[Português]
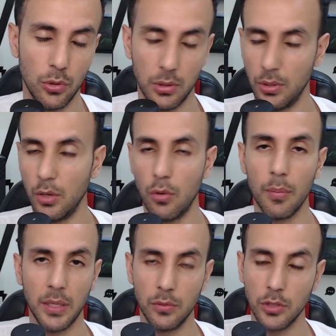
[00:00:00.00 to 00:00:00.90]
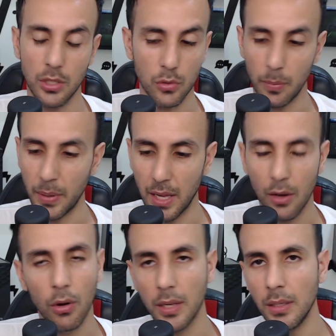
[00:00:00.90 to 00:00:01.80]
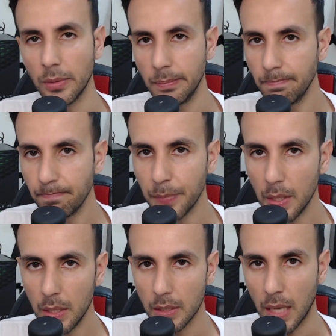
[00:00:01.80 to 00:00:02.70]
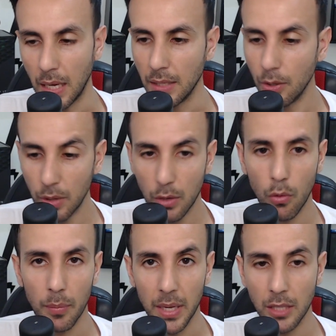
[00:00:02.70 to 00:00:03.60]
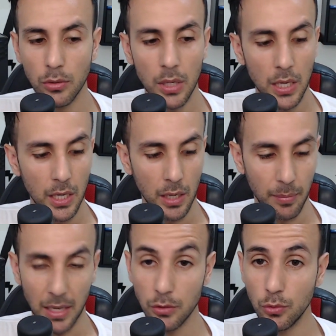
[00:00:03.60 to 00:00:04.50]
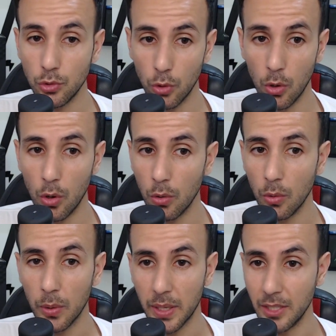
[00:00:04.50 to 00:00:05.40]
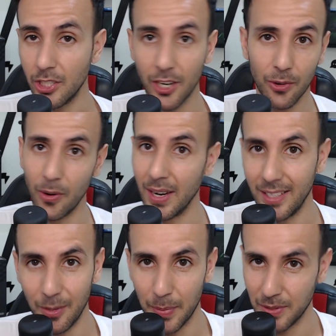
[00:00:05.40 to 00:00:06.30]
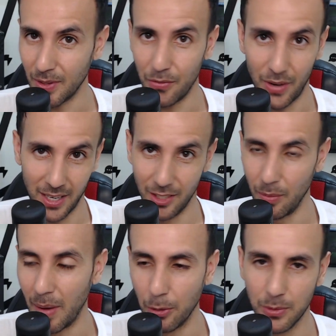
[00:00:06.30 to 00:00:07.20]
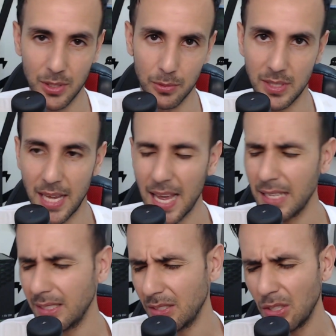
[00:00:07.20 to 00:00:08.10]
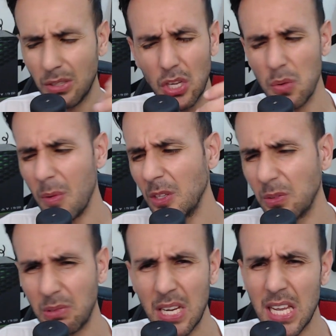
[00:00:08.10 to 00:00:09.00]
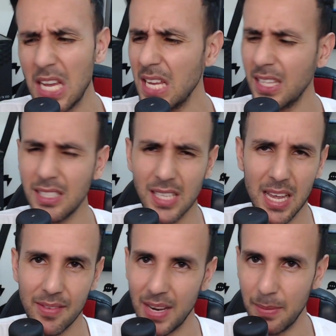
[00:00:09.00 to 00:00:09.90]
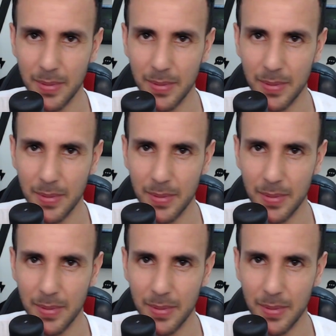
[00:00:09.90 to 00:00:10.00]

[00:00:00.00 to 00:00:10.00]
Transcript: jogo que eu não recomendo vocês comprarem agora, não tá? Não recomendo. É mais um jogo que chegou ali o pessoal falando mal no Series S, só tem o modo 30, isso aí vai